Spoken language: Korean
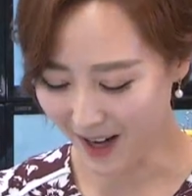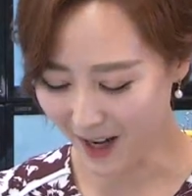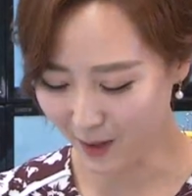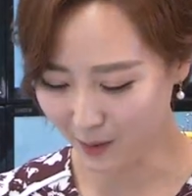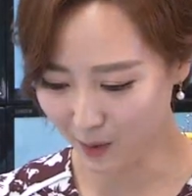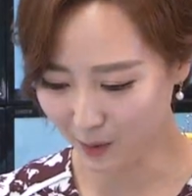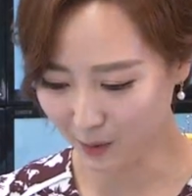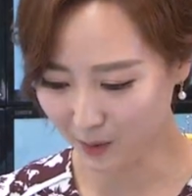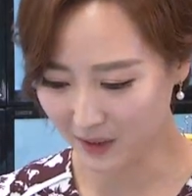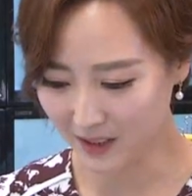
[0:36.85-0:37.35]

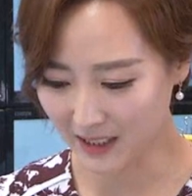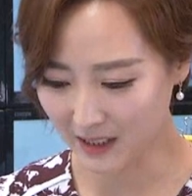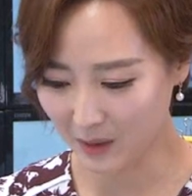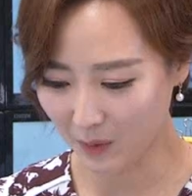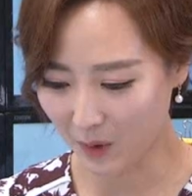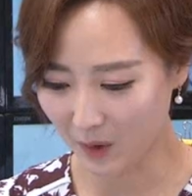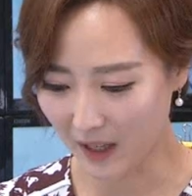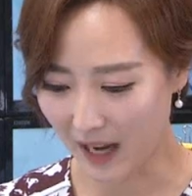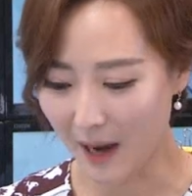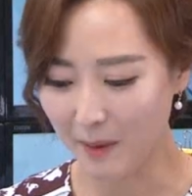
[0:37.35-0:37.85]

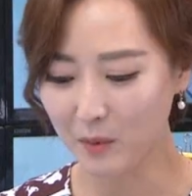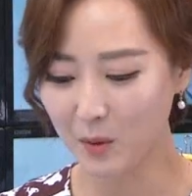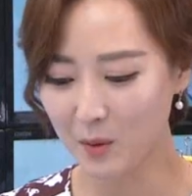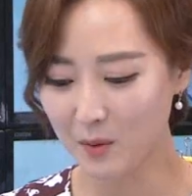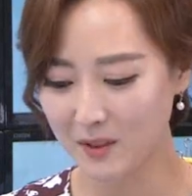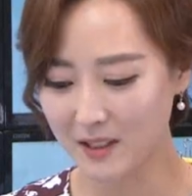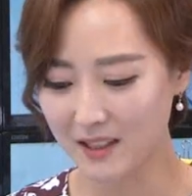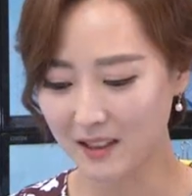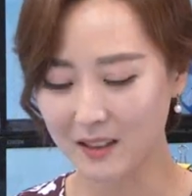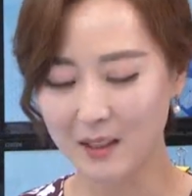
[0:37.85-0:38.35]
한국투자증권
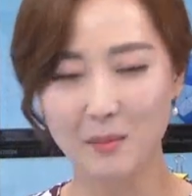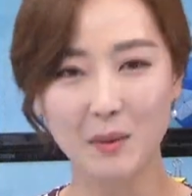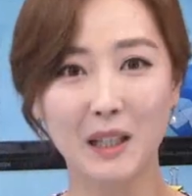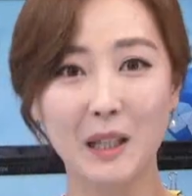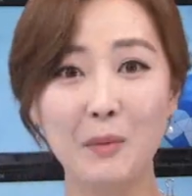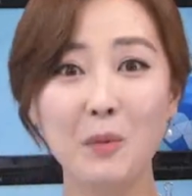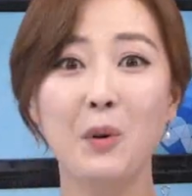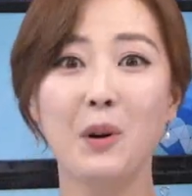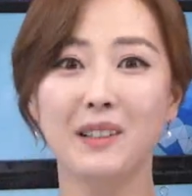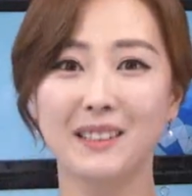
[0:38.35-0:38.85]
암리온 스탁팀의
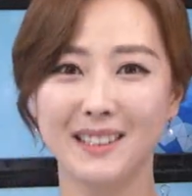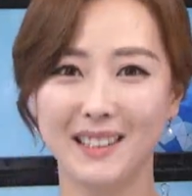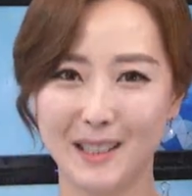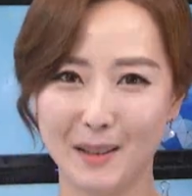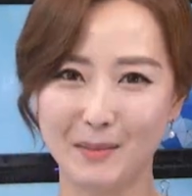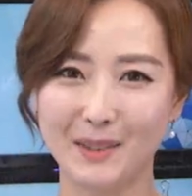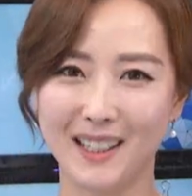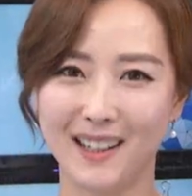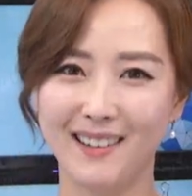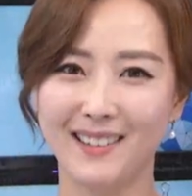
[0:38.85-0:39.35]
김관진
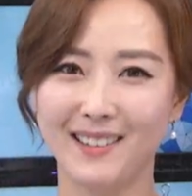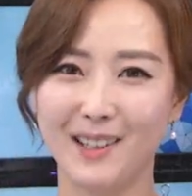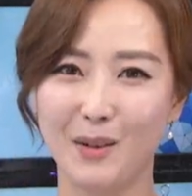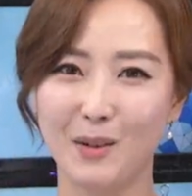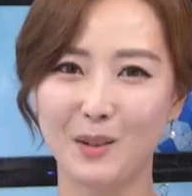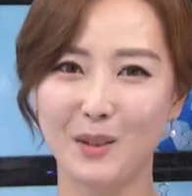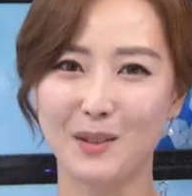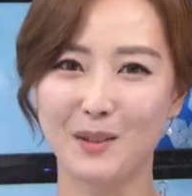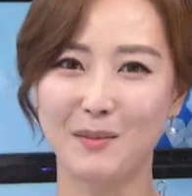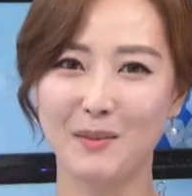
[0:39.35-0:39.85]
팀장
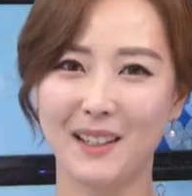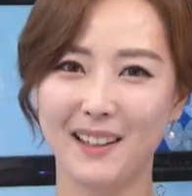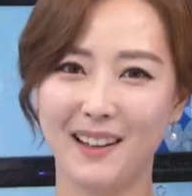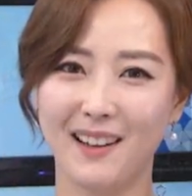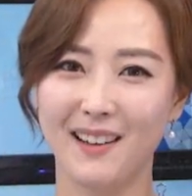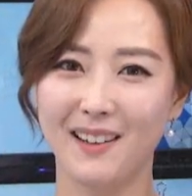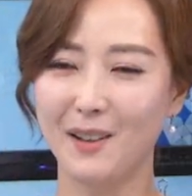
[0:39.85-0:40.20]
나오셨습니다.